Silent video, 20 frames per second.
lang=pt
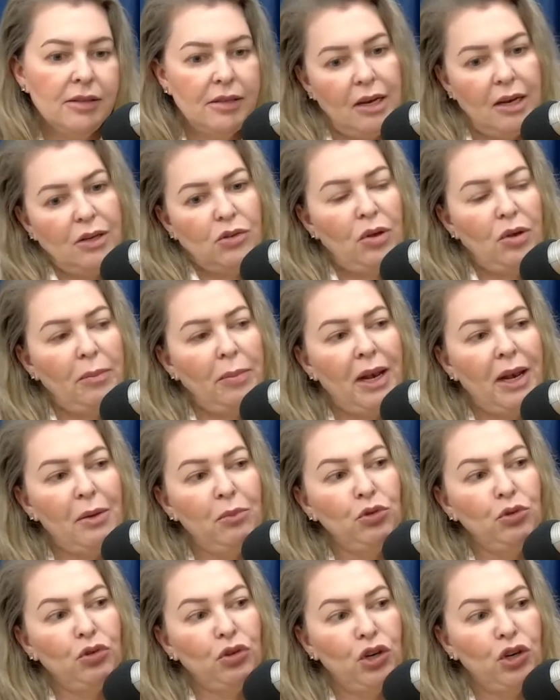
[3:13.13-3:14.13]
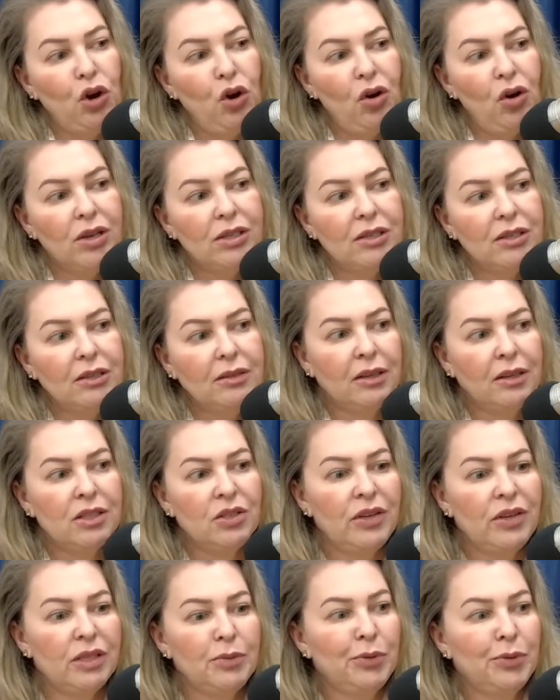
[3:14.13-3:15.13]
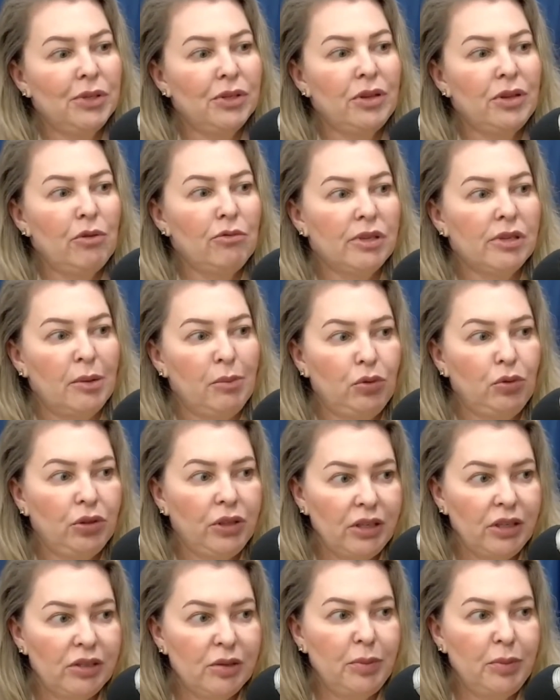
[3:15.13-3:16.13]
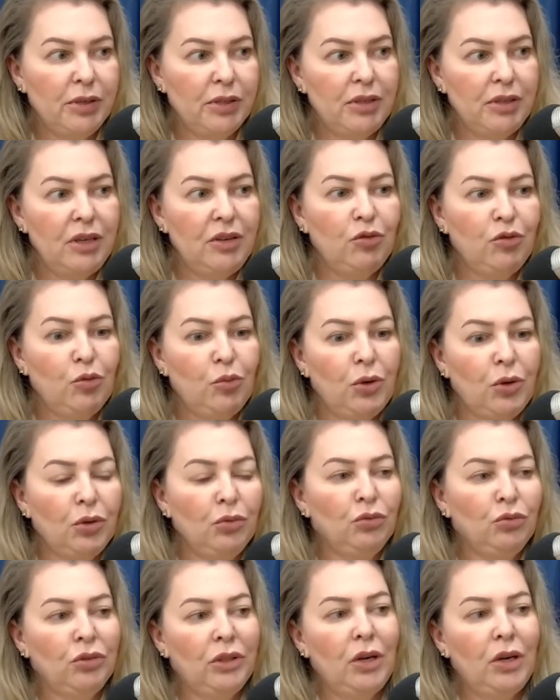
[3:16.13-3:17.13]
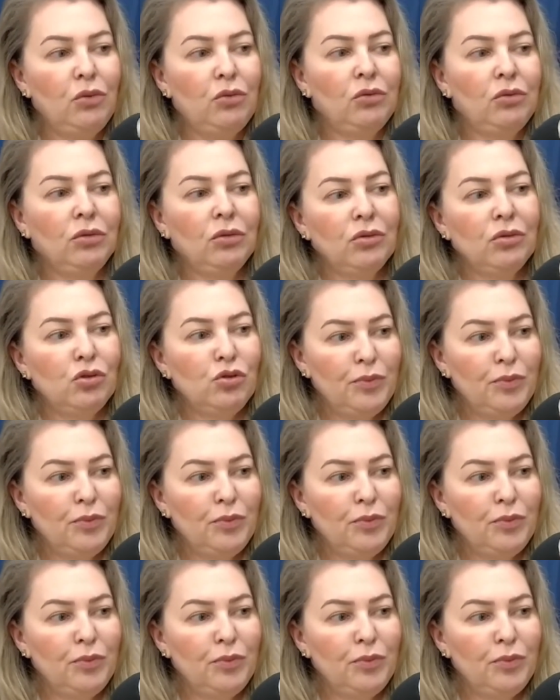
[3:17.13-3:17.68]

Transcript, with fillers: Será que sua pele é muito oleosa? Às vezes precisa usar um sabonete específico para ah, não ter sim.